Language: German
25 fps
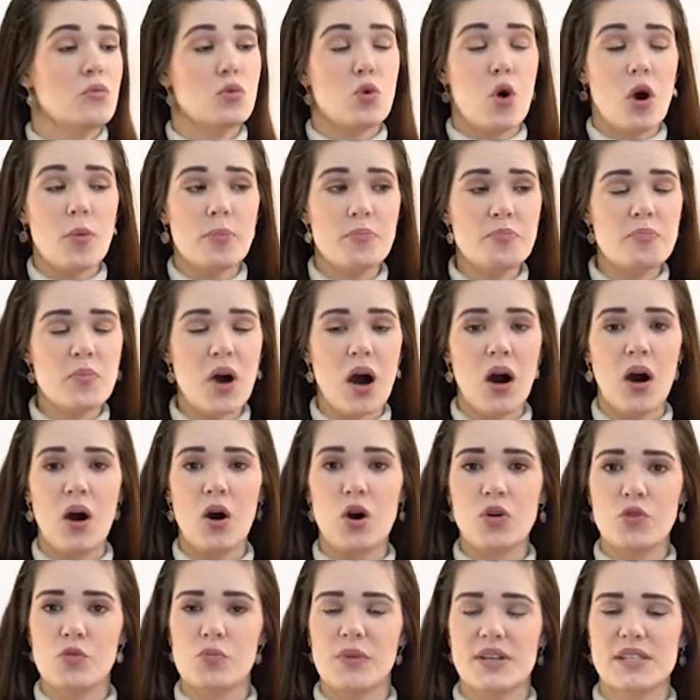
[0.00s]
Gruppen
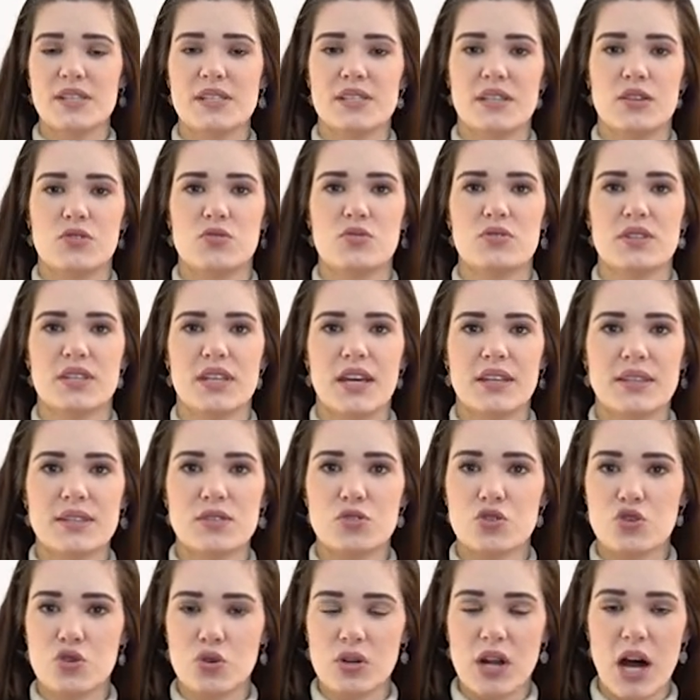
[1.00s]
auch, wo man sich natürlich
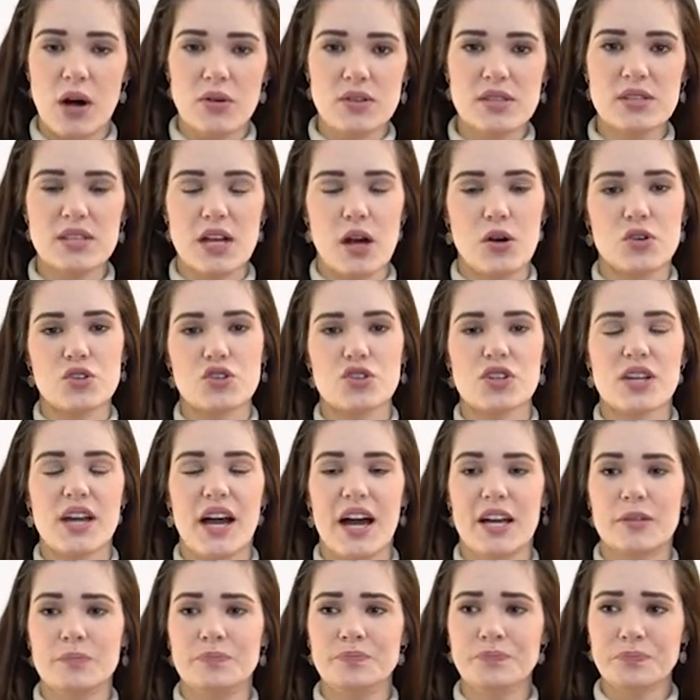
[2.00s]
jetzt schön austauschen
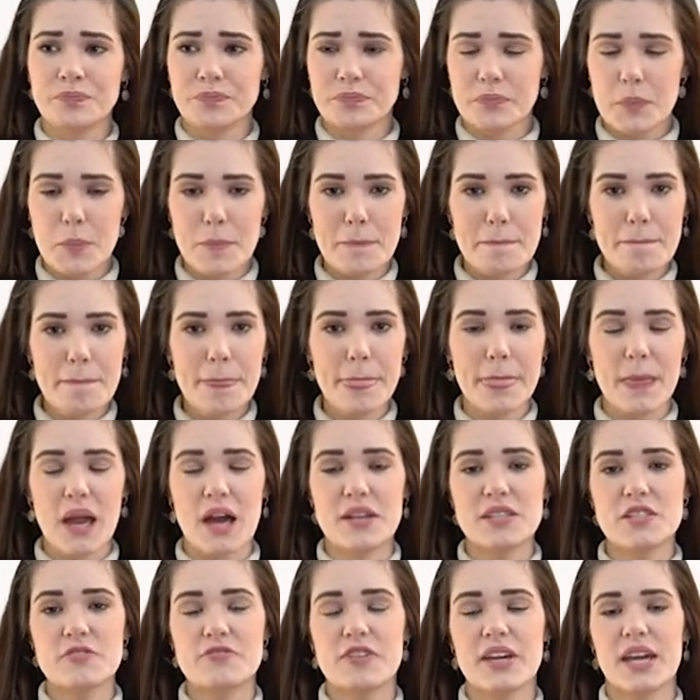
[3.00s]
kann.
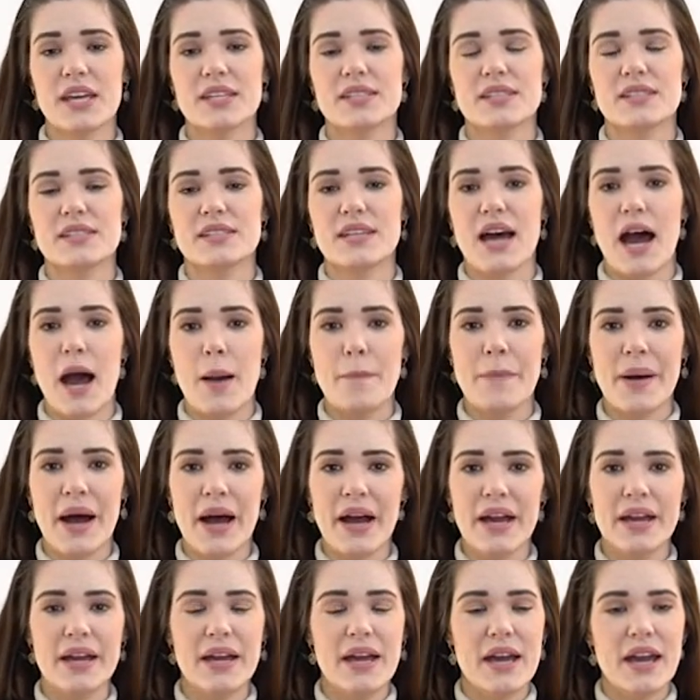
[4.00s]
Und sie vergessen
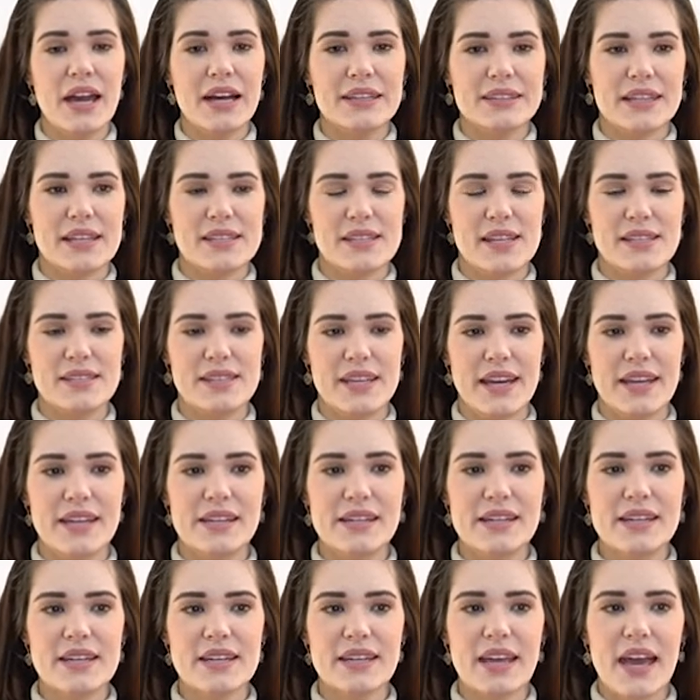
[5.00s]
dabei, dass
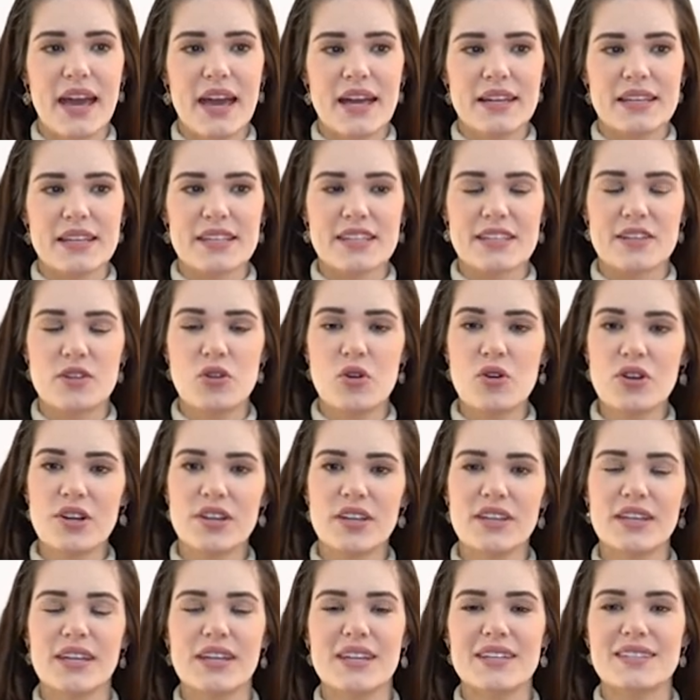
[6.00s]
letztendlich das Glück
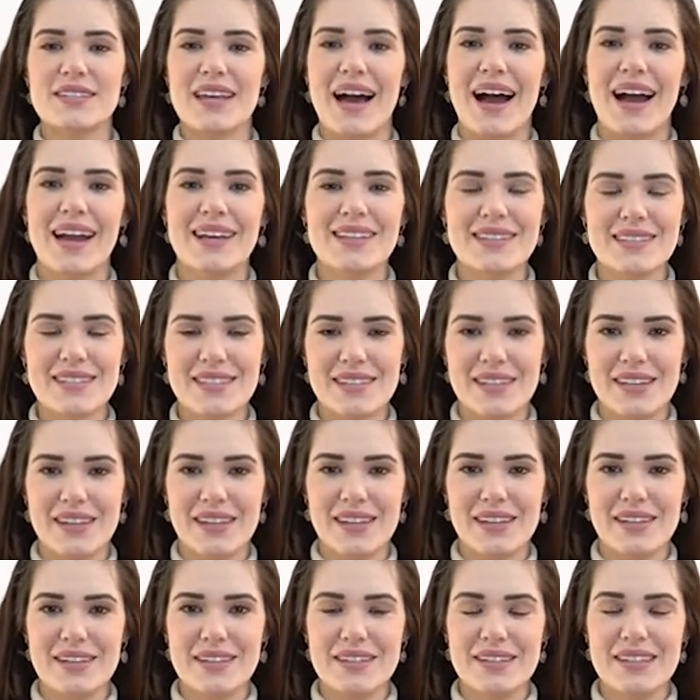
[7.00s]
jedes
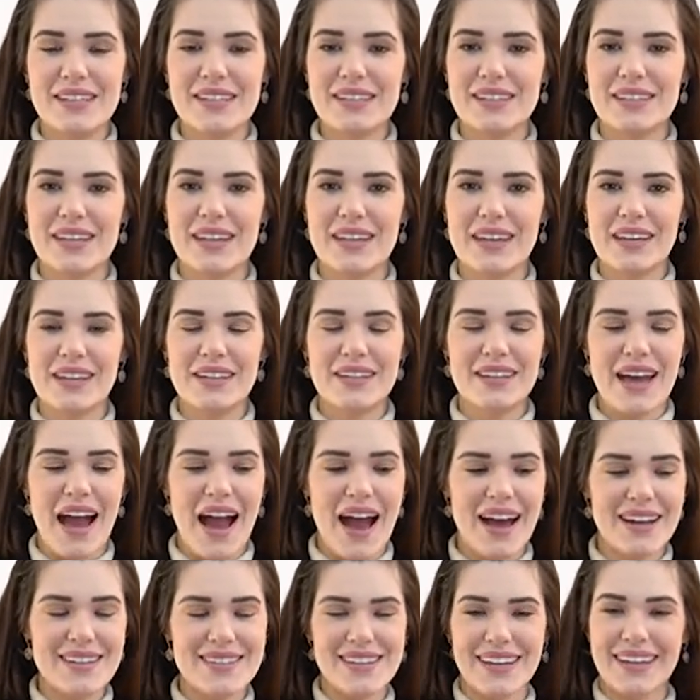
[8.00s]
Einzelnen nicht in der
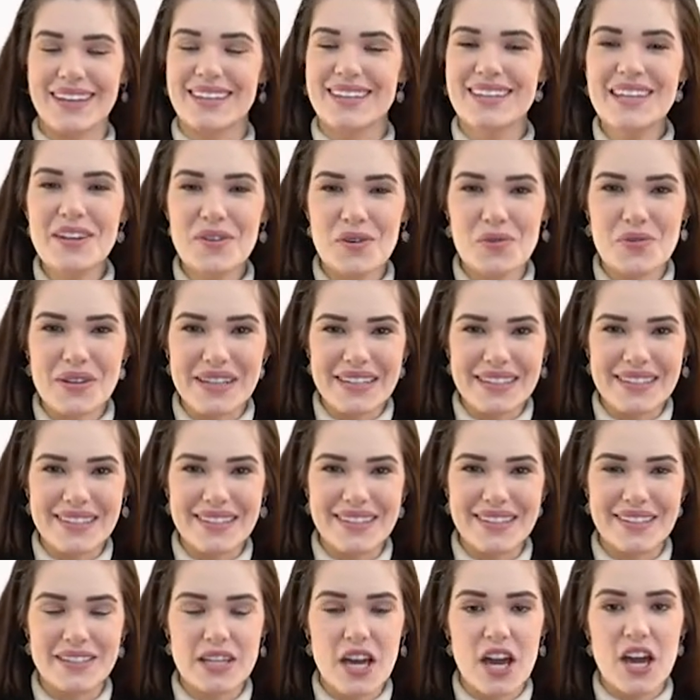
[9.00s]
Hand der Regierung
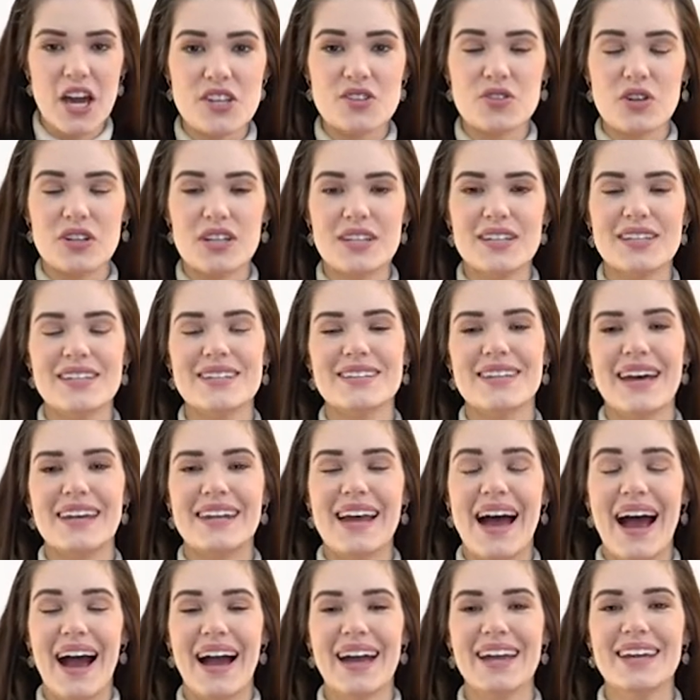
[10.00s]
liegt, sondern in
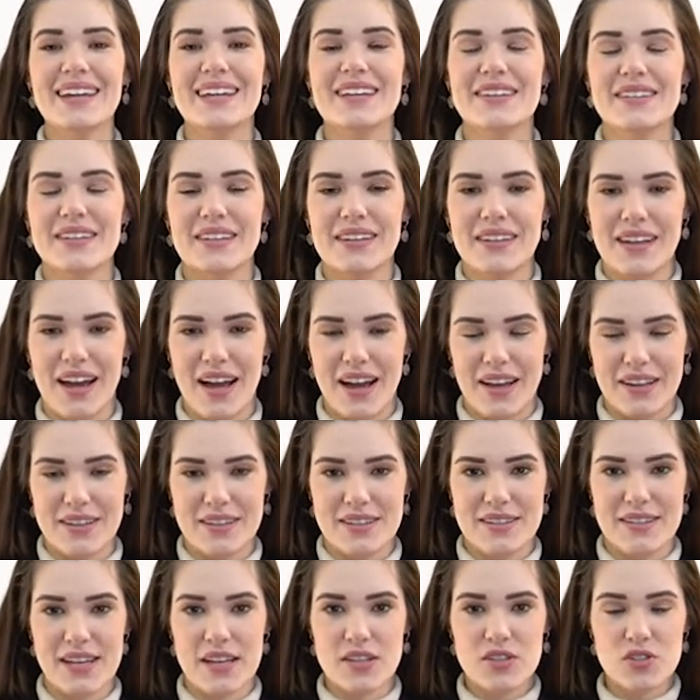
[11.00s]
deiner eigenen Hand.
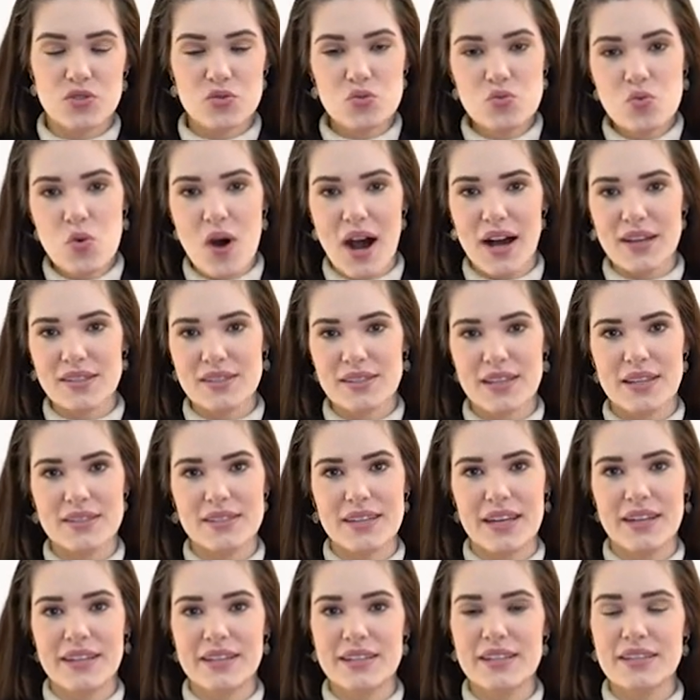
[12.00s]
Das heißt, du hast
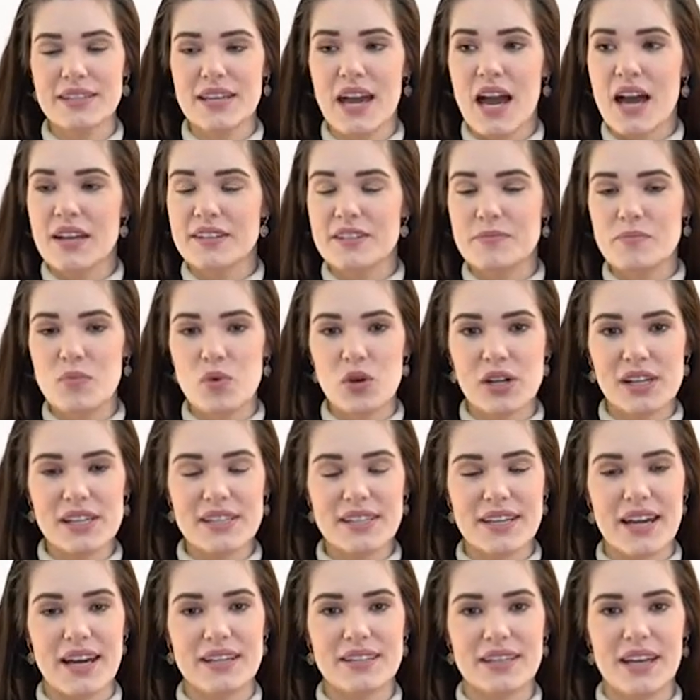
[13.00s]
letztendlich die
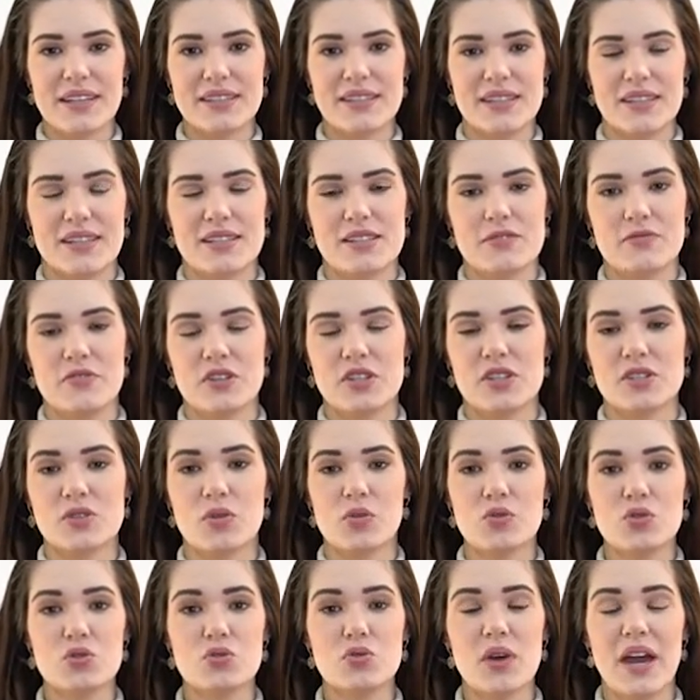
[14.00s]
Möglichkeit, jetzt eine
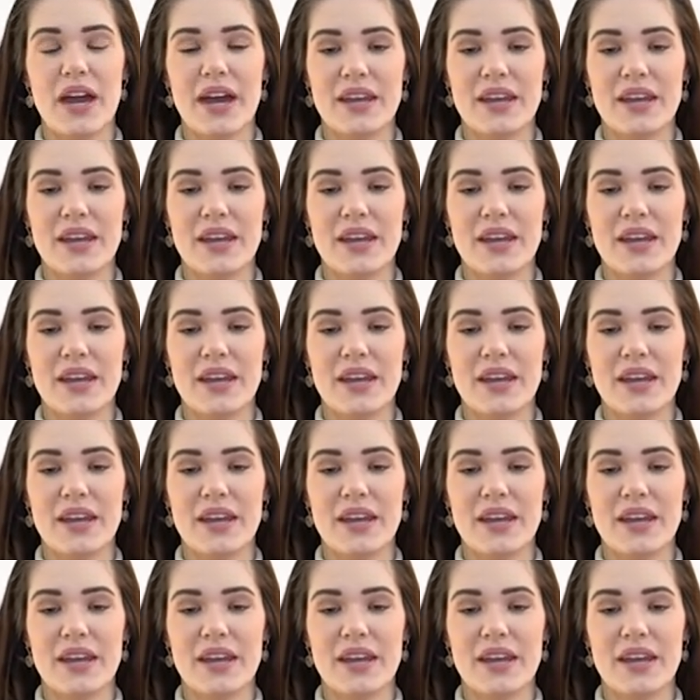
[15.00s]
Situation zu